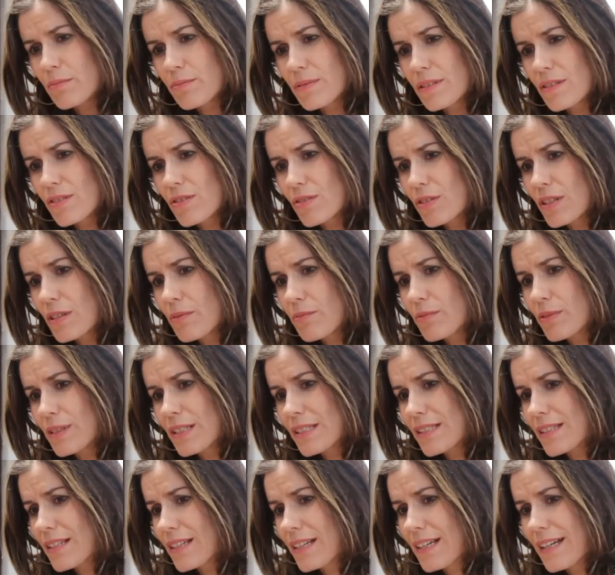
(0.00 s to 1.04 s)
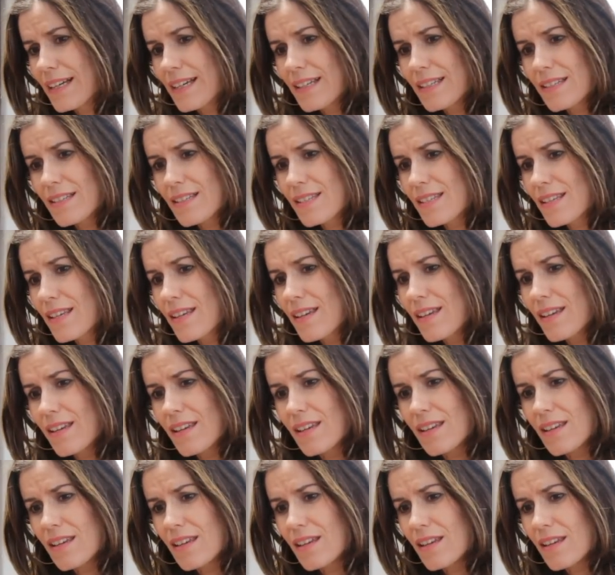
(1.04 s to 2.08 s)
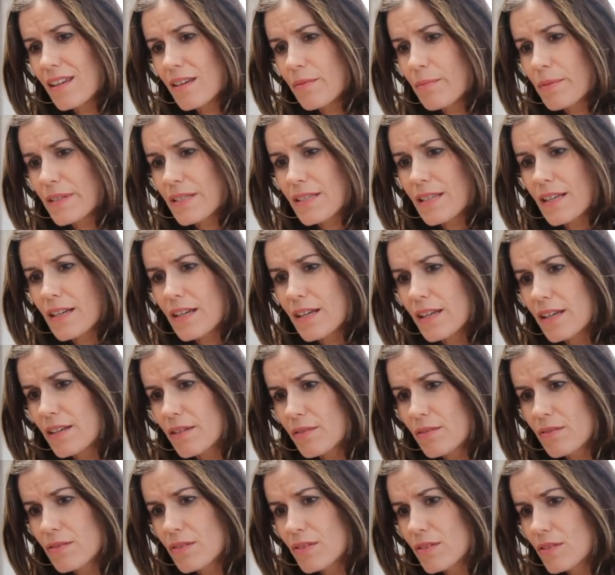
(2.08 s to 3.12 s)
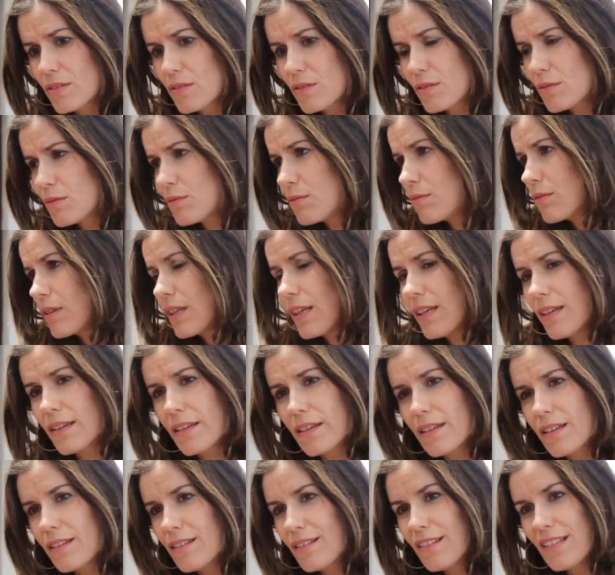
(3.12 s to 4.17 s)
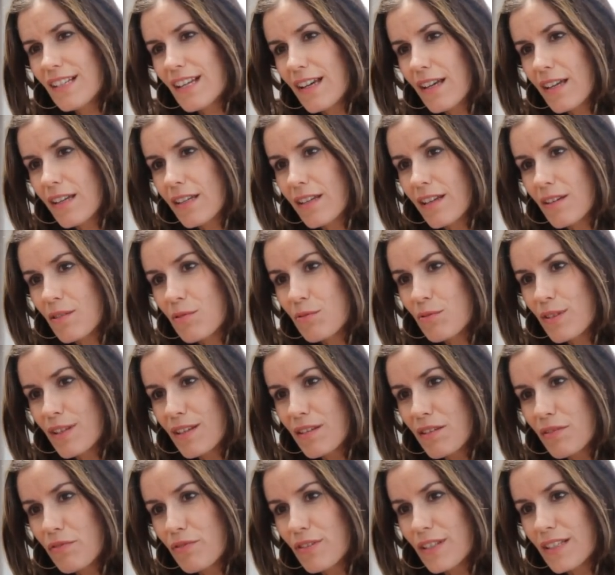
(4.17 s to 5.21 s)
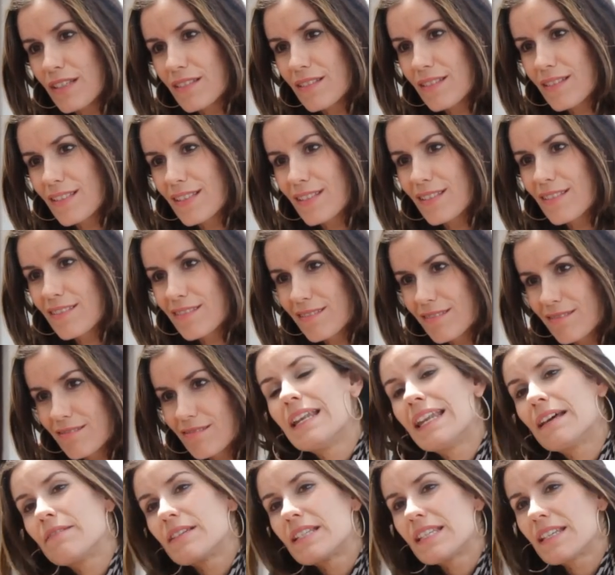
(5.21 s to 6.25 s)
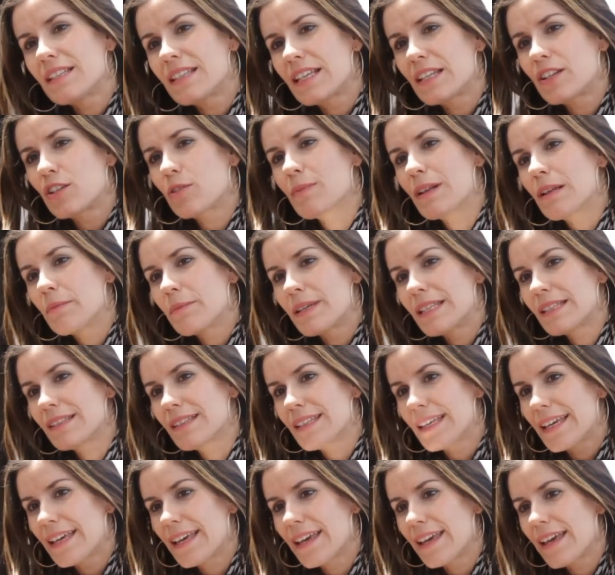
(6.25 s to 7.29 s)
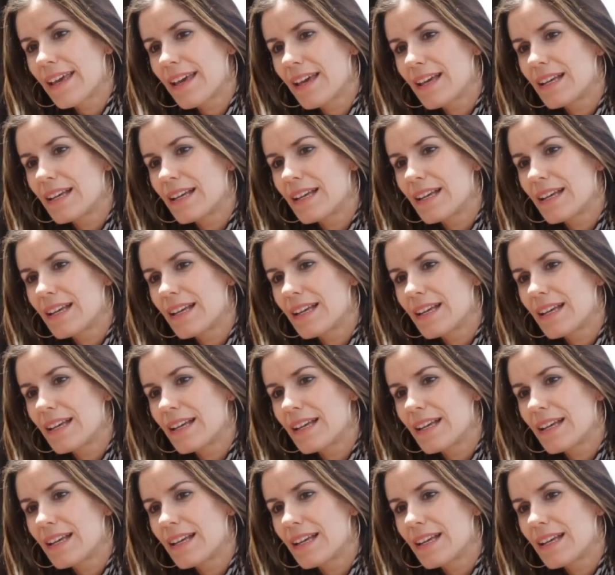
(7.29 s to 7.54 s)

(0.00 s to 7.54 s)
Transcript: persona puede acercarse y, pasar un día aquí en la Jeria, un día diferente. La visita normalmente es